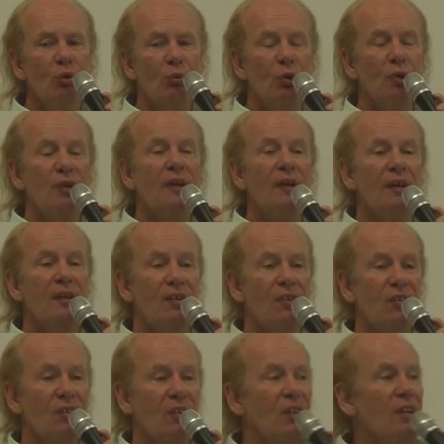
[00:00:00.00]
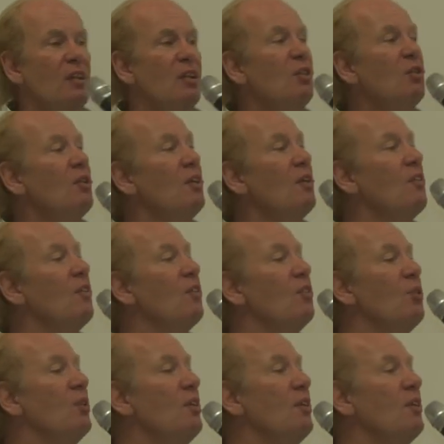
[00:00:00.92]
nombre 13. Qui connaissent
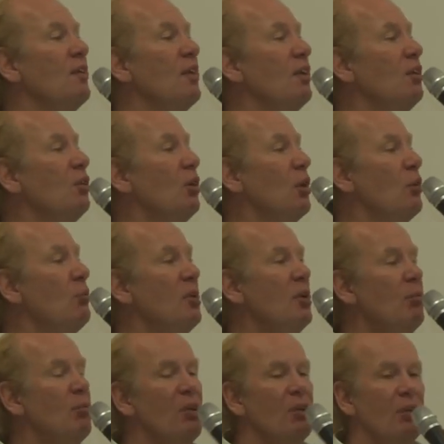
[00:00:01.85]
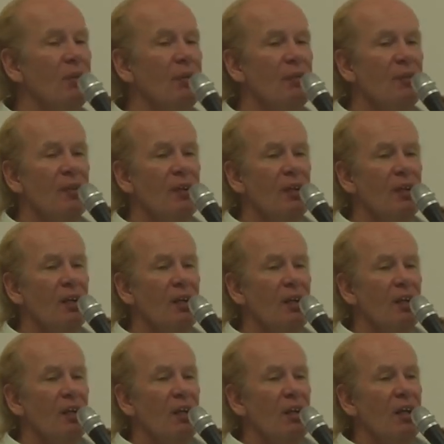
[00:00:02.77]
ce détail de la Bible
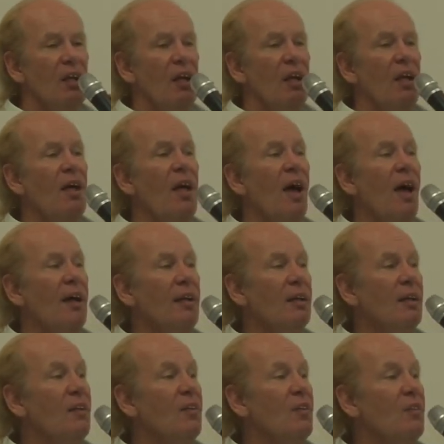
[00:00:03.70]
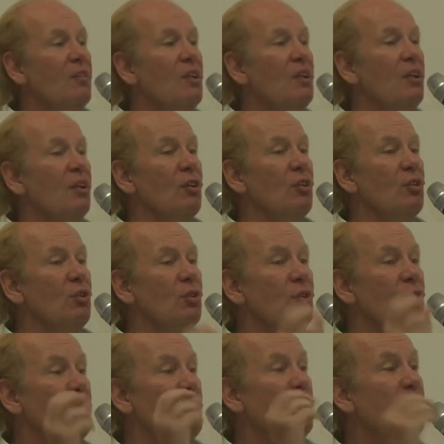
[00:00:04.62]
Ehad, ça veut dire je
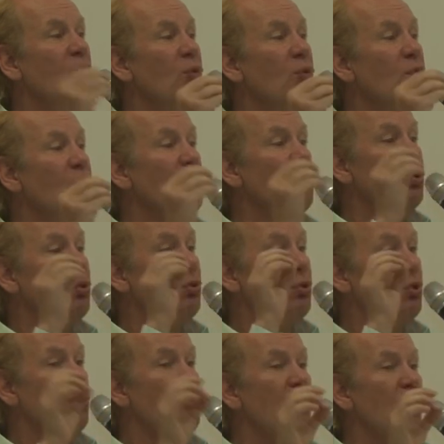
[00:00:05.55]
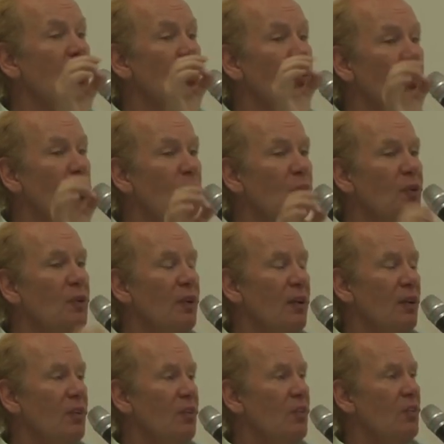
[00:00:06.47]
suis ton Dieu, je suis le nombre
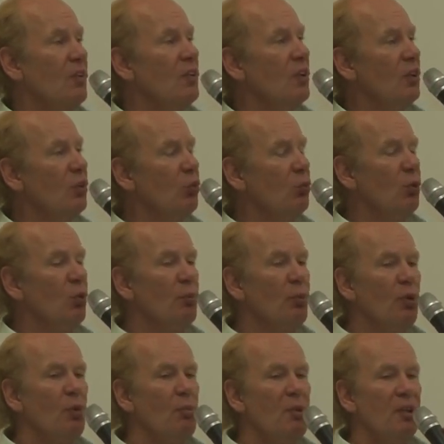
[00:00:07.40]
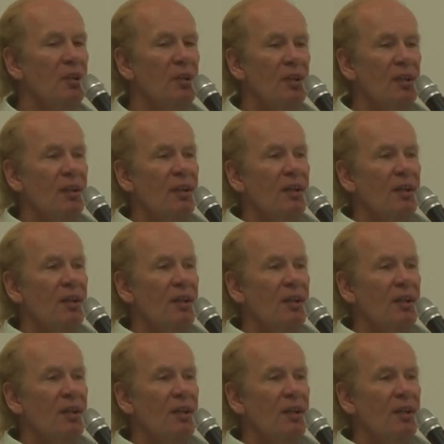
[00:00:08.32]
13. C'est un nombre premier.